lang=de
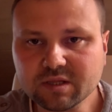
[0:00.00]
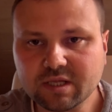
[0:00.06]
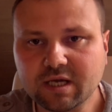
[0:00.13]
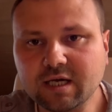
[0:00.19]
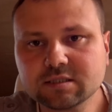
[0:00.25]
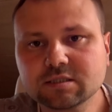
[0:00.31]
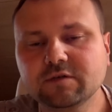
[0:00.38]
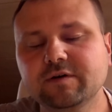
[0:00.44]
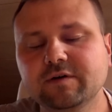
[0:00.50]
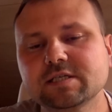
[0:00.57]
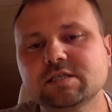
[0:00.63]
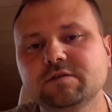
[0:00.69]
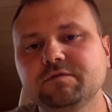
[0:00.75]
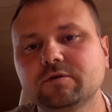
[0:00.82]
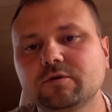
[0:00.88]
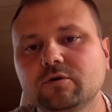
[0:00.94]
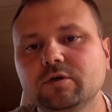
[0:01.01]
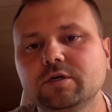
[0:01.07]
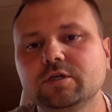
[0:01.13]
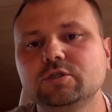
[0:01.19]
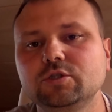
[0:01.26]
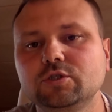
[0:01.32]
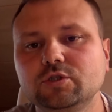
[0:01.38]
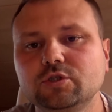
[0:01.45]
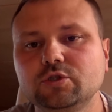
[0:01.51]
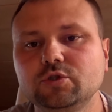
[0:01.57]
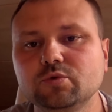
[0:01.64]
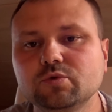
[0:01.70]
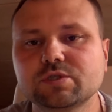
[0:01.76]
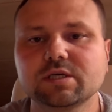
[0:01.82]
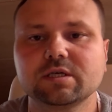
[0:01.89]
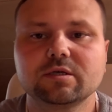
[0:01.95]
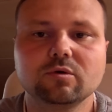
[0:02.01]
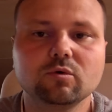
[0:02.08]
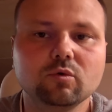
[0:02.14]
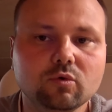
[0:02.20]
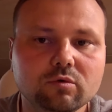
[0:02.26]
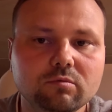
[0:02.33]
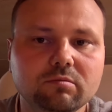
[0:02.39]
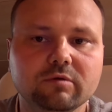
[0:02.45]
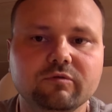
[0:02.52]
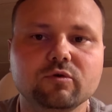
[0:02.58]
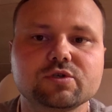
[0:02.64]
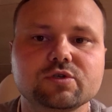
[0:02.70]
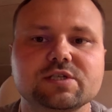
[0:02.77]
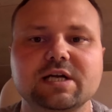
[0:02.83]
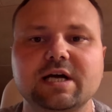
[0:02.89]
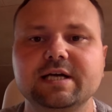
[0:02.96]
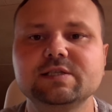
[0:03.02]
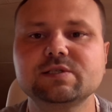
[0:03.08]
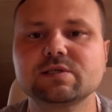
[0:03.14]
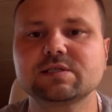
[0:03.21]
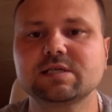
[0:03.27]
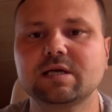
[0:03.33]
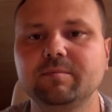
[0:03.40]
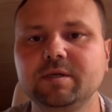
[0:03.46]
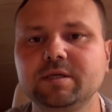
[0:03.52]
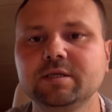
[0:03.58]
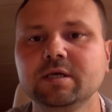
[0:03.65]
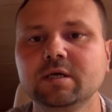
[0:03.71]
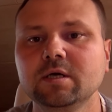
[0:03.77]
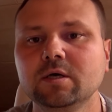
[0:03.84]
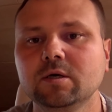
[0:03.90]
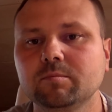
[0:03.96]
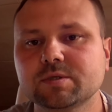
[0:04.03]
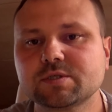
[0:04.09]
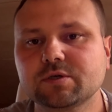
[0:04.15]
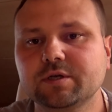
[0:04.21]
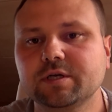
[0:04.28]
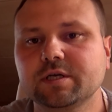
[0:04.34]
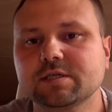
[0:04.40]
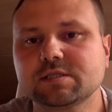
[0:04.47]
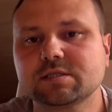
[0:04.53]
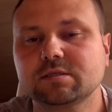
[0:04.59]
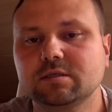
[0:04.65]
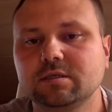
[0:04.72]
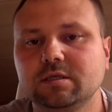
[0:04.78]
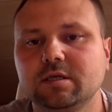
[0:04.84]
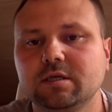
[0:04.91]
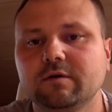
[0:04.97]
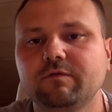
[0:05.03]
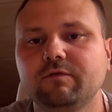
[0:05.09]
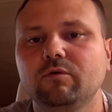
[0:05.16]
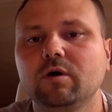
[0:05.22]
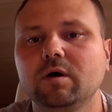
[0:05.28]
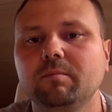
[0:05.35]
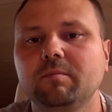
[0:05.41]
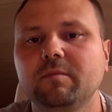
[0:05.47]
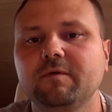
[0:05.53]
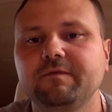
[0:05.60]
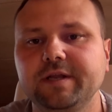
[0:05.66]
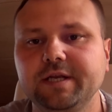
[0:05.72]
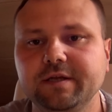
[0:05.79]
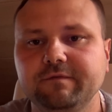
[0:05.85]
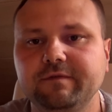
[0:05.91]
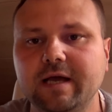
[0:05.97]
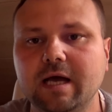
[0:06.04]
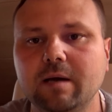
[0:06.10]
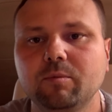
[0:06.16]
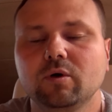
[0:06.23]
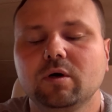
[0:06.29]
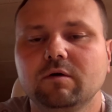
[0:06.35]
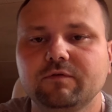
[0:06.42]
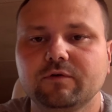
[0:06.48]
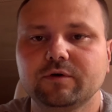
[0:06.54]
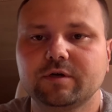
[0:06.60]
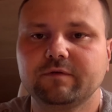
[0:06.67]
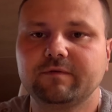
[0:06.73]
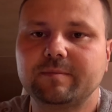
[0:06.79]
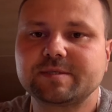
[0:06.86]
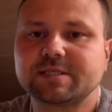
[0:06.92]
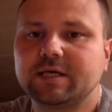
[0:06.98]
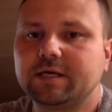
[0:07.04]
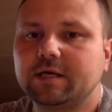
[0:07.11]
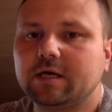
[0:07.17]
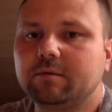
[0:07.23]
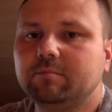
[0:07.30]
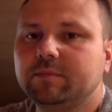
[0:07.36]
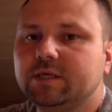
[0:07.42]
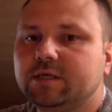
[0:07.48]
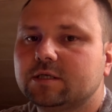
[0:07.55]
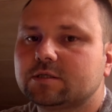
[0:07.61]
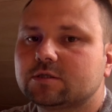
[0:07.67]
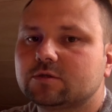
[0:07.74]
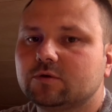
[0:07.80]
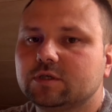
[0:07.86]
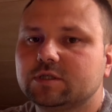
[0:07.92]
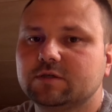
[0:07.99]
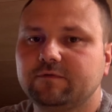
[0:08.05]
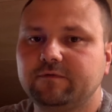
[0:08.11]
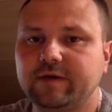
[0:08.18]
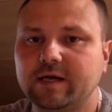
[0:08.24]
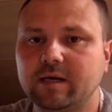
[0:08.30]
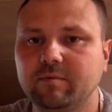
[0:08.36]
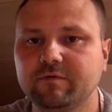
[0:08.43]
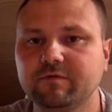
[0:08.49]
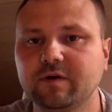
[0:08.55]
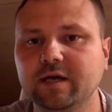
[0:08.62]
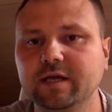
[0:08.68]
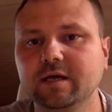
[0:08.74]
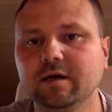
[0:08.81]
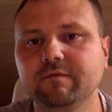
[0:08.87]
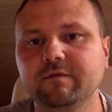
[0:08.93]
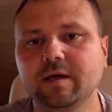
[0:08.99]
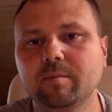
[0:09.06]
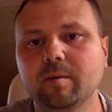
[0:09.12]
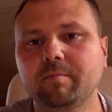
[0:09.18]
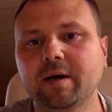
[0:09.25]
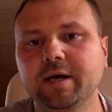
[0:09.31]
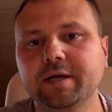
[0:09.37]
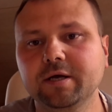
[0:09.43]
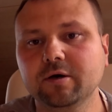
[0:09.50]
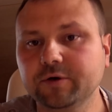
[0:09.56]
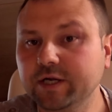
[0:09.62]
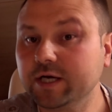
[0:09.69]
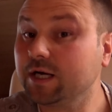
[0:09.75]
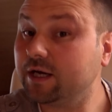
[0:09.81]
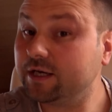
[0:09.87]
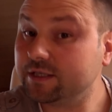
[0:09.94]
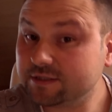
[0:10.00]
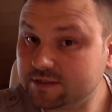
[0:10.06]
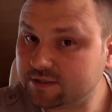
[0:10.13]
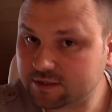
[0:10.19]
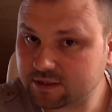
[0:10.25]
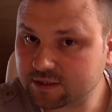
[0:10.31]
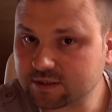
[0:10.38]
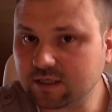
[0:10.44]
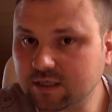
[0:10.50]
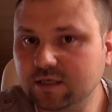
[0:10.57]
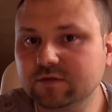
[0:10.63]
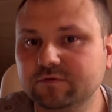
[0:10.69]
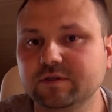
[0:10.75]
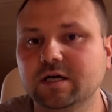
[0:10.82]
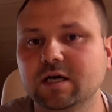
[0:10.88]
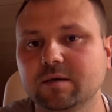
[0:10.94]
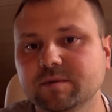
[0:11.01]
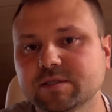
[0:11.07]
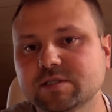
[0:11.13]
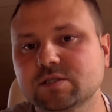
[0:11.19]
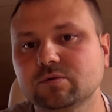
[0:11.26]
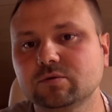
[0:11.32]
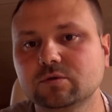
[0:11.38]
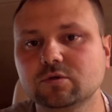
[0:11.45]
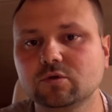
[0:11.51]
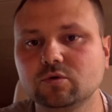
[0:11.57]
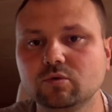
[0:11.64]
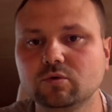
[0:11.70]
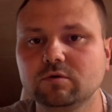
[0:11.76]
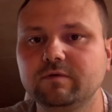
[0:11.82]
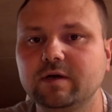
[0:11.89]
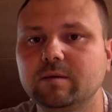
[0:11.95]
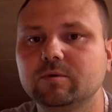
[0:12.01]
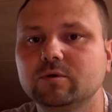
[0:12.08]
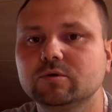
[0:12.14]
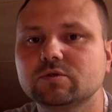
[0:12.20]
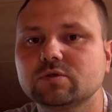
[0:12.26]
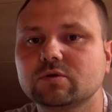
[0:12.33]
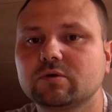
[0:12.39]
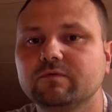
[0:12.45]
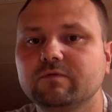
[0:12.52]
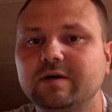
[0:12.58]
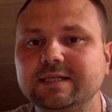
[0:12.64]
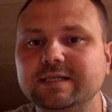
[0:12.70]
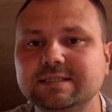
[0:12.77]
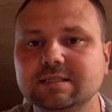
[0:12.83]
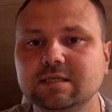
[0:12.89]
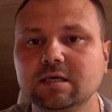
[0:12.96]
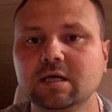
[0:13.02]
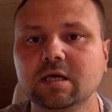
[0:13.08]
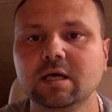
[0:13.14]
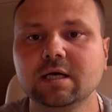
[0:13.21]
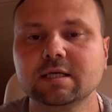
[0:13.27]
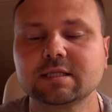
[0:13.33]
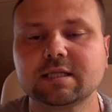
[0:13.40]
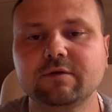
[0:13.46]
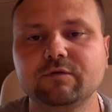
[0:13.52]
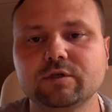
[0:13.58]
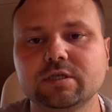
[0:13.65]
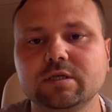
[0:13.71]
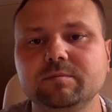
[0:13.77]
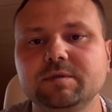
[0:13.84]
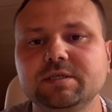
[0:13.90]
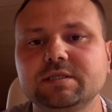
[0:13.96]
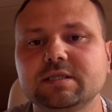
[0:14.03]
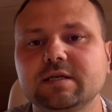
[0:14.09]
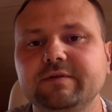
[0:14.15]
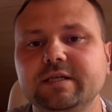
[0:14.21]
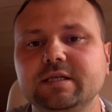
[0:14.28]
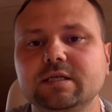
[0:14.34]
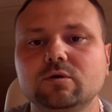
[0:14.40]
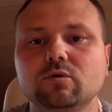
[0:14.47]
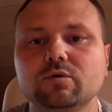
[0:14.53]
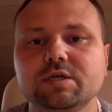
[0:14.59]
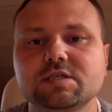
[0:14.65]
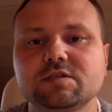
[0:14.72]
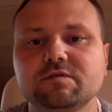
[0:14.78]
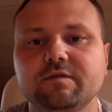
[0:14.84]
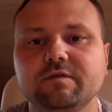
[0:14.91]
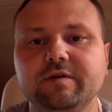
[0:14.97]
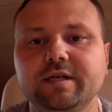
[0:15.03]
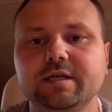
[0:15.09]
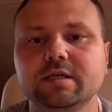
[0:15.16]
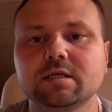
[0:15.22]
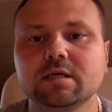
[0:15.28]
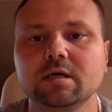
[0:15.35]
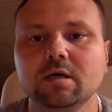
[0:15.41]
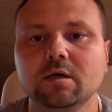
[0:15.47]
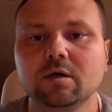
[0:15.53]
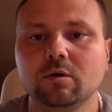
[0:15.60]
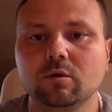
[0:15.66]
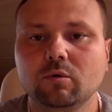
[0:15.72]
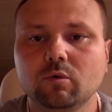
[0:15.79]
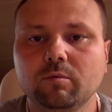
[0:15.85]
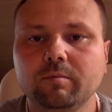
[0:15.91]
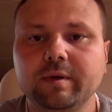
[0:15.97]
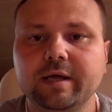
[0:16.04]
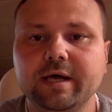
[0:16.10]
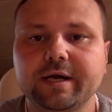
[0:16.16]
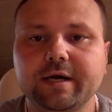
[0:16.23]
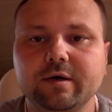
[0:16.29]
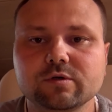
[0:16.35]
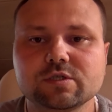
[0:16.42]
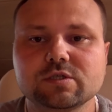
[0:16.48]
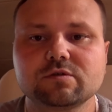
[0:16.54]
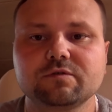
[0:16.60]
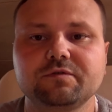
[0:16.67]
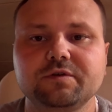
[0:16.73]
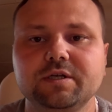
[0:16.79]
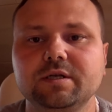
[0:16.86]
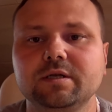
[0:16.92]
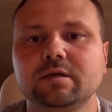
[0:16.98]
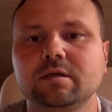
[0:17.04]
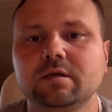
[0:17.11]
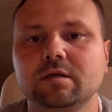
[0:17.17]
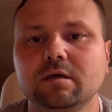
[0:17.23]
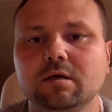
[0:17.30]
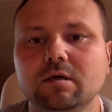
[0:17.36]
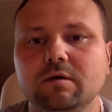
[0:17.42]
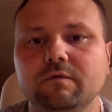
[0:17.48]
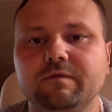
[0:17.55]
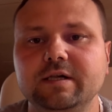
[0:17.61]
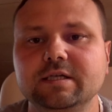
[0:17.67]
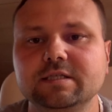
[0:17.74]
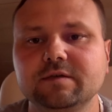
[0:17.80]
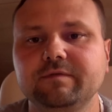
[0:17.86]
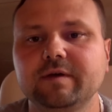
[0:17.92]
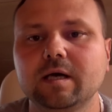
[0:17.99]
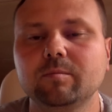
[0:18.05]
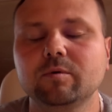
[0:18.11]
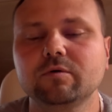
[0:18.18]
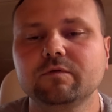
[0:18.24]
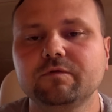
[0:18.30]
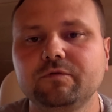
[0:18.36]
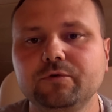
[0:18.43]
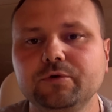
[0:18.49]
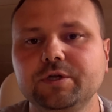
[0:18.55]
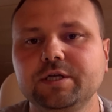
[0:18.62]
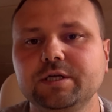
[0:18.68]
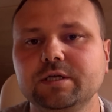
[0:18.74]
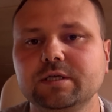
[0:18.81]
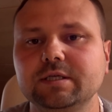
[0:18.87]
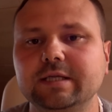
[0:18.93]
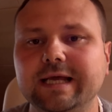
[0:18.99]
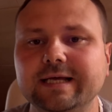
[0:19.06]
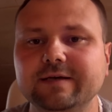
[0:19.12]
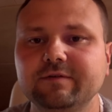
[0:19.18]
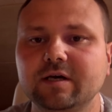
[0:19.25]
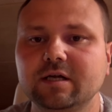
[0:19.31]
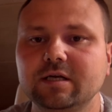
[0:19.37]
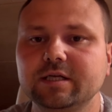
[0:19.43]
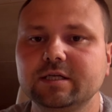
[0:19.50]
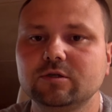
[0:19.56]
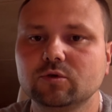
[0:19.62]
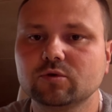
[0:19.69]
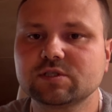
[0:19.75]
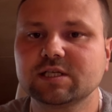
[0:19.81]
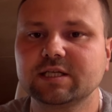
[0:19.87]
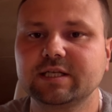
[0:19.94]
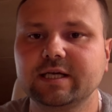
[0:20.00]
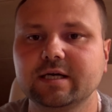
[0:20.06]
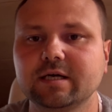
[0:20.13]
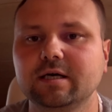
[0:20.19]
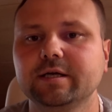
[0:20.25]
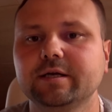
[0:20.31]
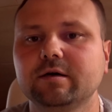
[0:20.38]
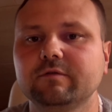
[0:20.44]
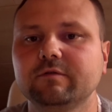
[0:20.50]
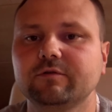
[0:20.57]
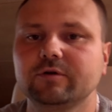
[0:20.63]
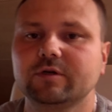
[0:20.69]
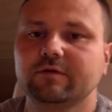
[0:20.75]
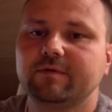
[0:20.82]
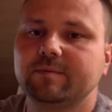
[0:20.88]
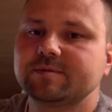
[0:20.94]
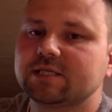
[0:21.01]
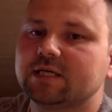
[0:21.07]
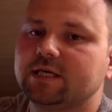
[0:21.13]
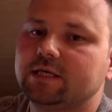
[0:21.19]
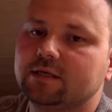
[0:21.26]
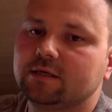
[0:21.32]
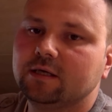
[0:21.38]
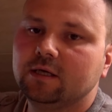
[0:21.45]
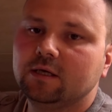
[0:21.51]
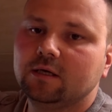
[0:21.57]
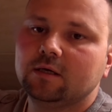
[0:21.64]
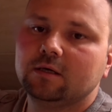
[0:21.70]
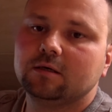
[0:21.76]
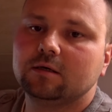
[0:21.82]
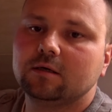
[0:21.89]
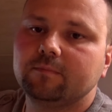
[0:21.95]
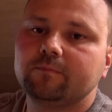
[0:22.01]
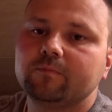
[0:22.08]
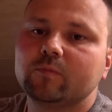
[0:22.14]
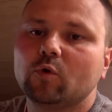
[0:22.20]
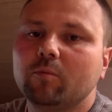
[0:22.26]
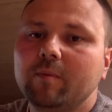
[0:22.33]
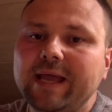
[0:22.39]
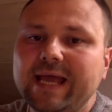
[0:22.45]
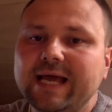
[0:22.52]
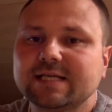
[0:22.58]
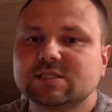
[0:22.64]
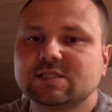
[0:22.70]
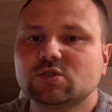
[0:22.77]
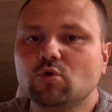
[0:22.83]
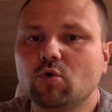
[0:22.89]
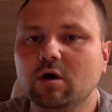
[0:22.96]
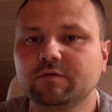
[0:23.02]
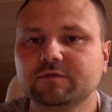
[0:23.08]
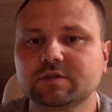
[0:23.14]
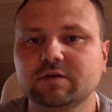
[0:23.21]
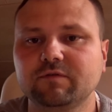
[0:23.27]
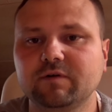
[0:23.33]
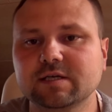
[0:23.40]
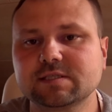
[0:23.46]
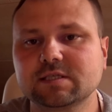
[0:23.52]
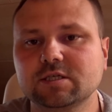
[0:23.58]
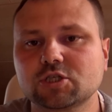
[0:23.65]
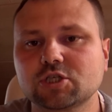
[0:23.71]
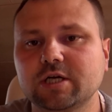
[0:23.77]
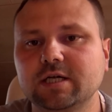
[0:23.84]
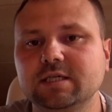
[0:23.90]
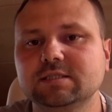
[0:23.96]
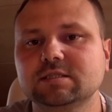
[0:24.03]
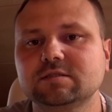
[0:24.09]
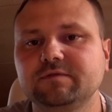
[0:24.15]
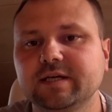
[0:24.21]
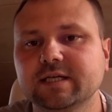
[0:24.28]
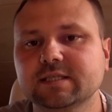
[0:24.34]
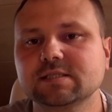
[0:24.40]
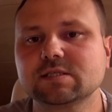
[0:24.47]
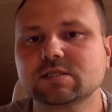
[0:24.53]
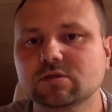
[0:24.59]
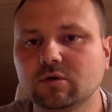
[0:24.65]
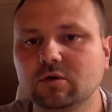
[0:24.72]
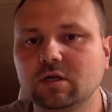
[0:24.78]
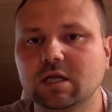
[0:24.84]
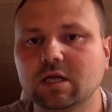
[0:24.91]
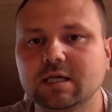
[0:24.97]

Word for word: Daten quasi von euren Usern unbewusst einzusammeln, besonders in der Form, wenn ihr Werbung auf eurer Webseite anbietet, durch Werbeflyer, Werbebanner und dergleichen. Ich sage halt wieder Amazon, Google-Werbung und so weiter. Da wird nämlich, da werden die Cookies verwendet, um herauszufinden, äh, welche Werbung für den derweiligen Nutzer, der gerade auf eurer Webseite ähm, umhersurft, quasi geschaltet werden soll.